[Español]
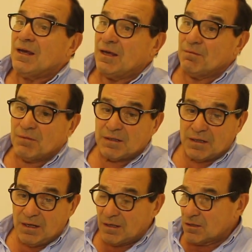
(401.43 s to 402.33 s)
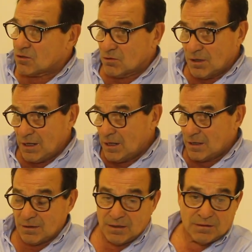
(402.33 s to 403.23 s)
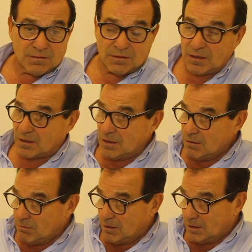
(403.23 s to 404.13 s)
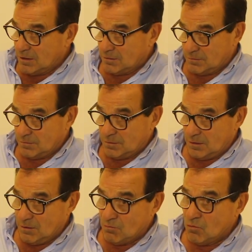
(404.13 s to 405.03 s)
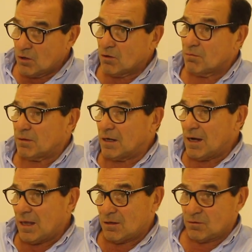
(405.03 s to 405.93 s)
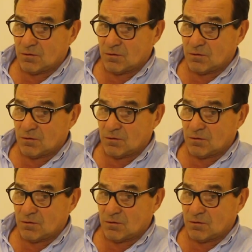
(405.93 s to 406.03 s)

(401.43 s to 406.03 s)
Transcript: En materia de soja es terrible es muy complicado.